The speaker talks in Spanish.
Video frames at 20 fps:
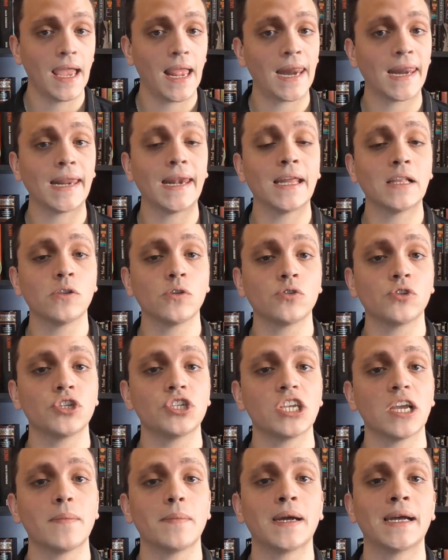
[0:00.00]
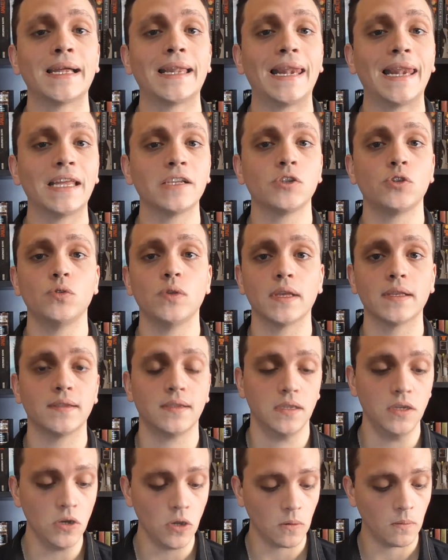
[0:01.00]
El relato se llama La
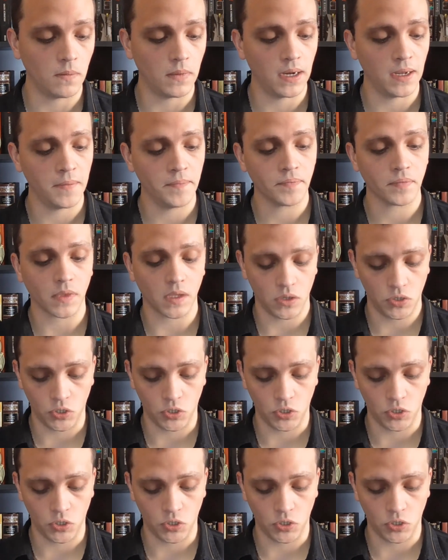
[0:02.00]
ciudad sin nombre,